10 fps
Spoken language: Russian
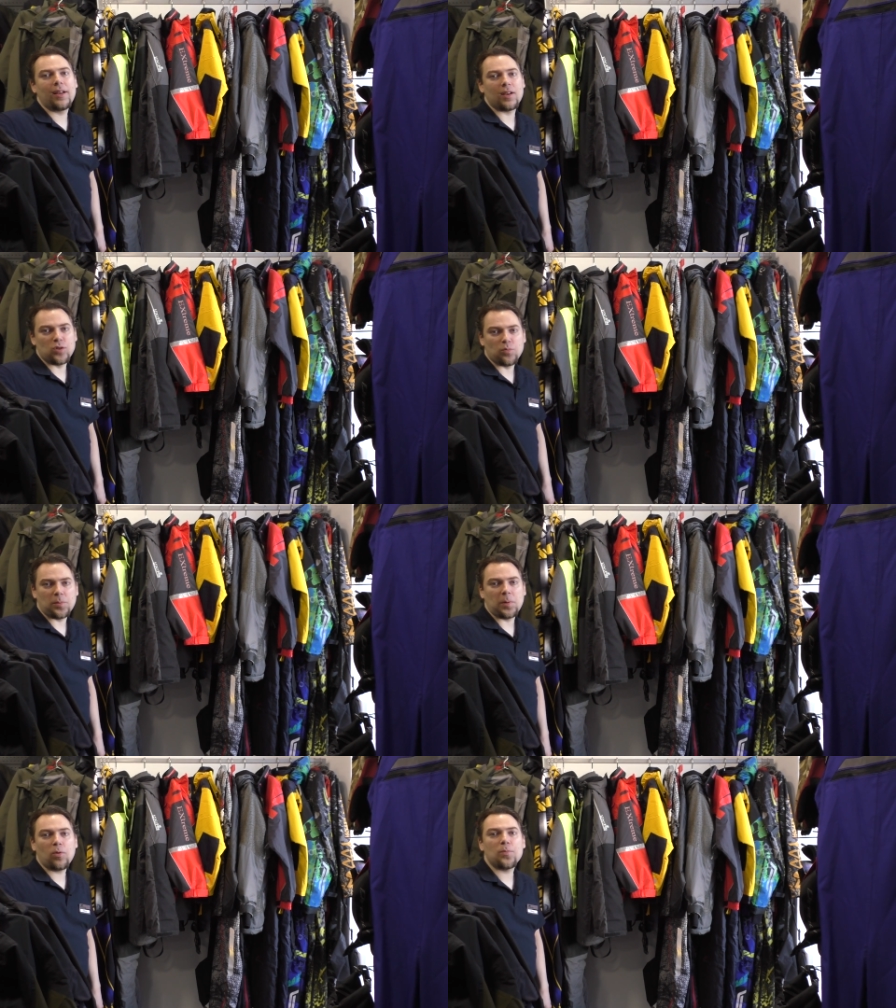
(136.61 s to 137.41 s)
Костюм
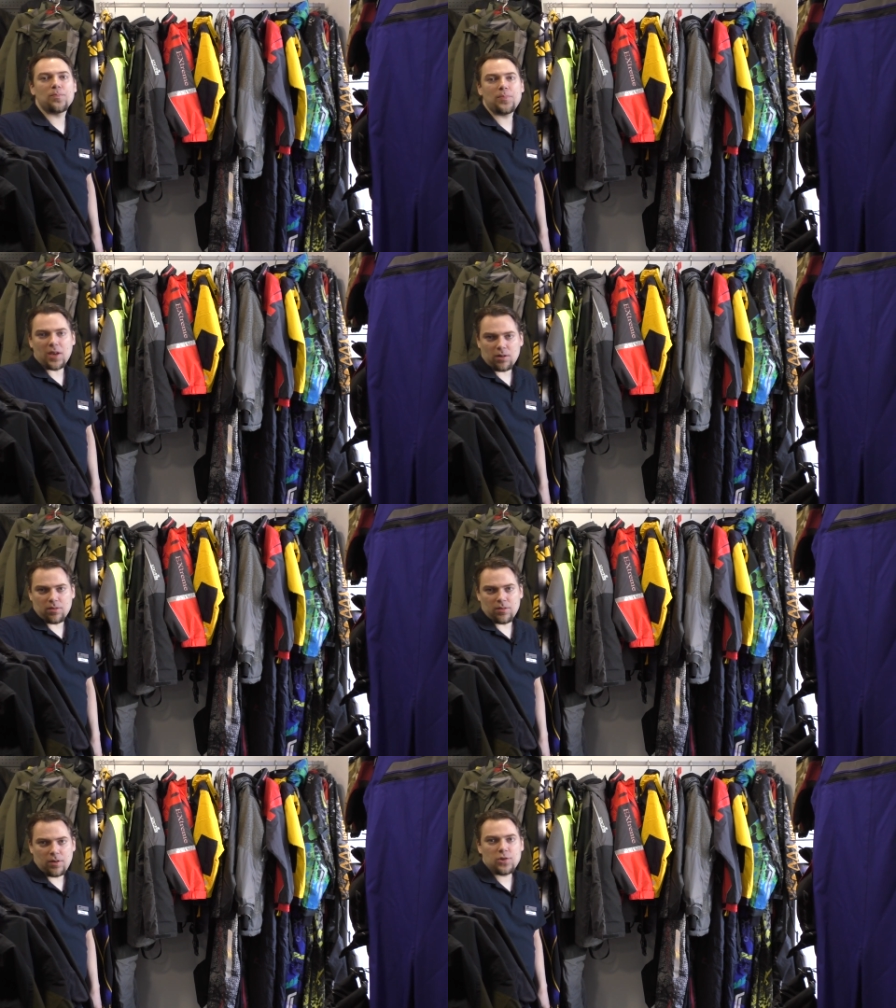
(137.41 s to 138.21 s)
поплавок –
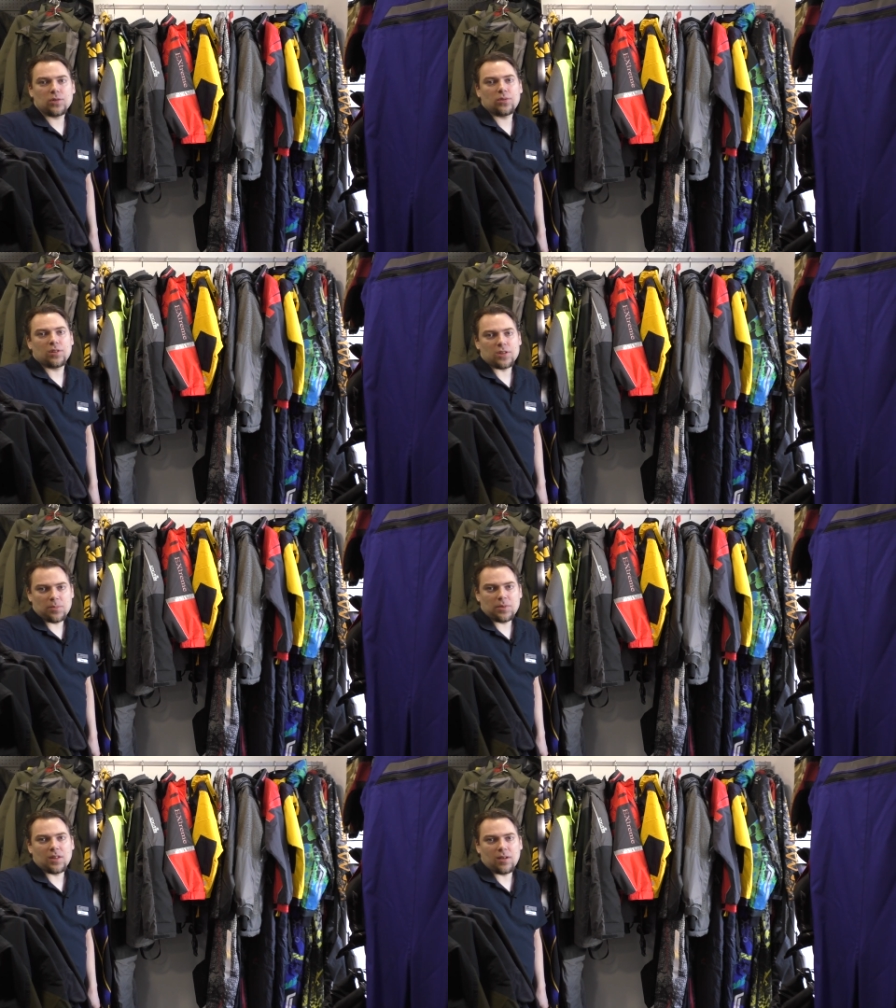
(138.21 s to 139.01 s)
первая вещь, которая
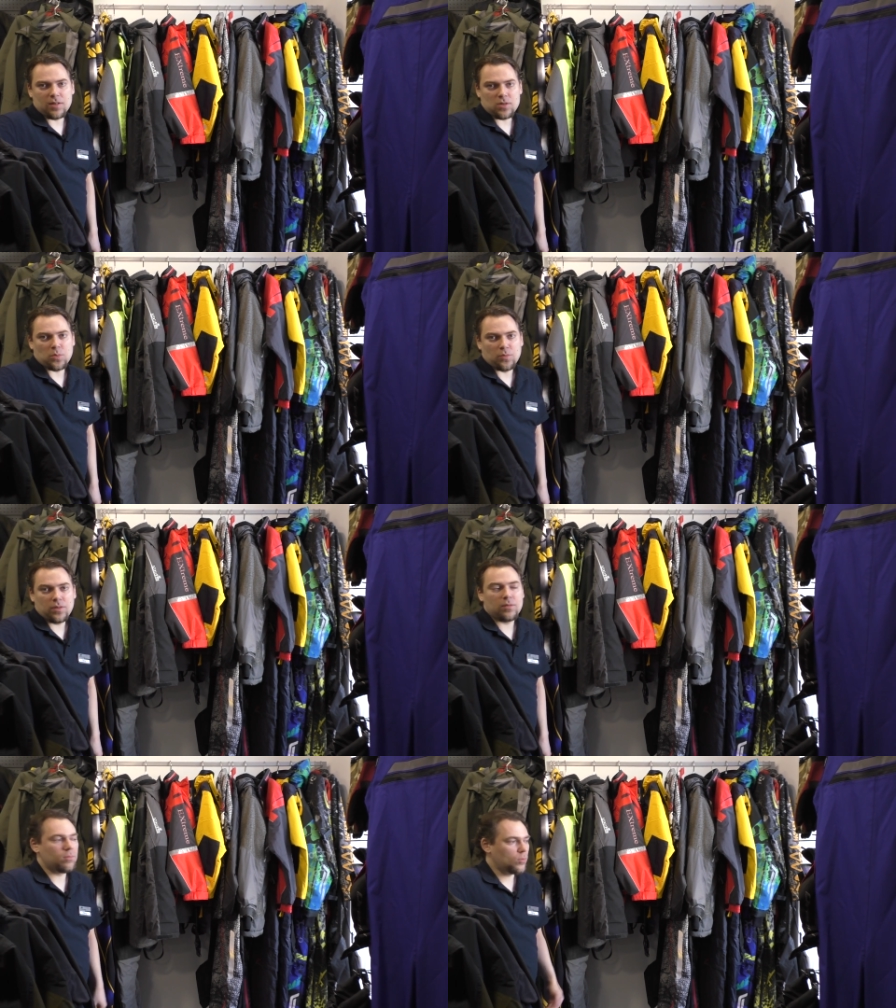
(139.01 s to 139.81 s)
должна быть на вас, чтобы
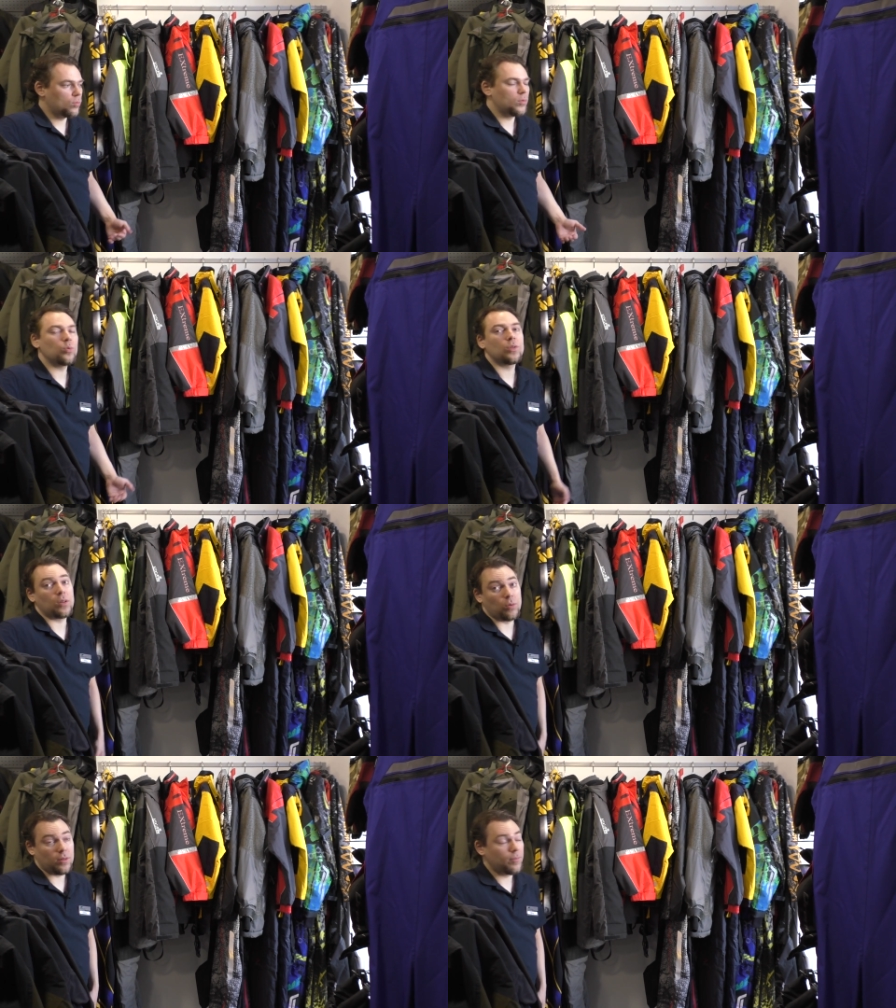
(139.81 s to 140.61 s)
вы ну, не
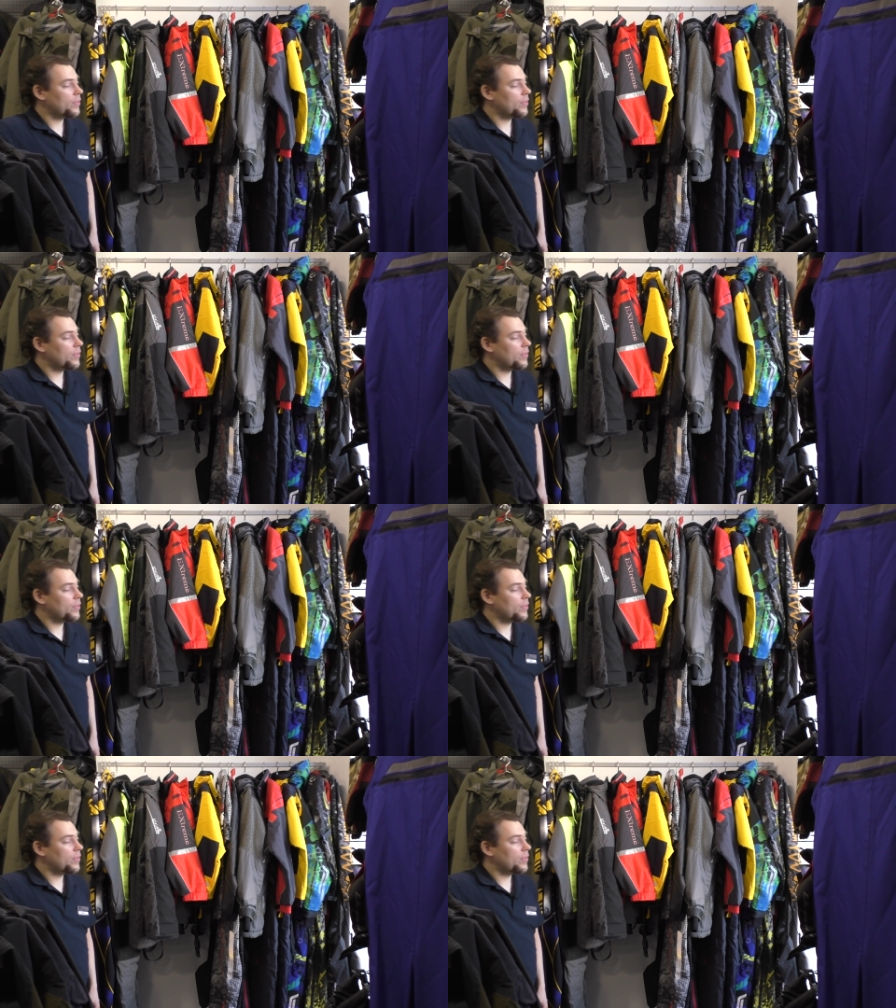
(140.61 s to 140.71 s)
утонули.